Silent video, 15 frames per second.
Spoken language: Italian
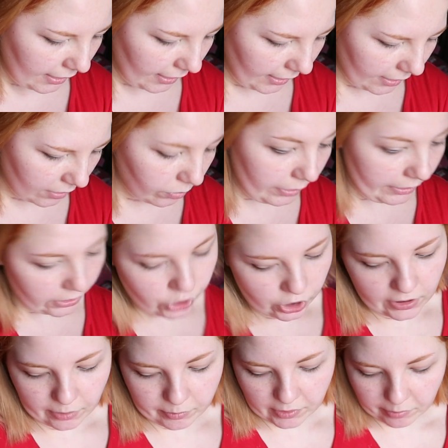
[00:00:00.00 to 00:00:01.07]
e
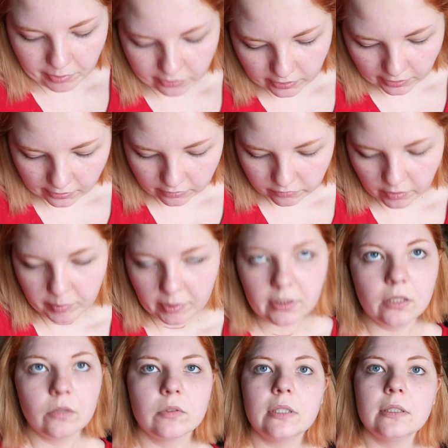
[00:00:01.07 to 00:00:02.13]
15 grammi di proteine,
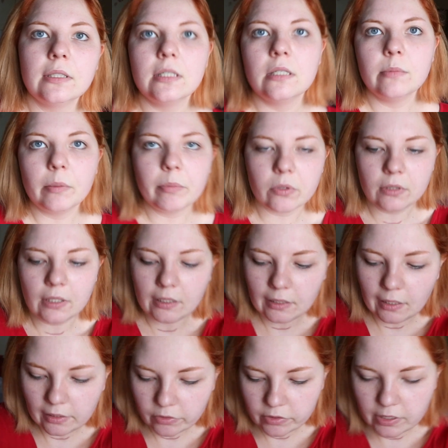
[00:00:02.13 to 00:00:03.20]
ovviamente hanno tantissime
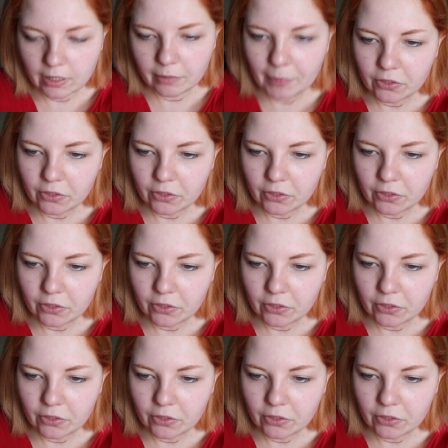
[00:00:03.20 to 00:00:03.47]
proteine le cose che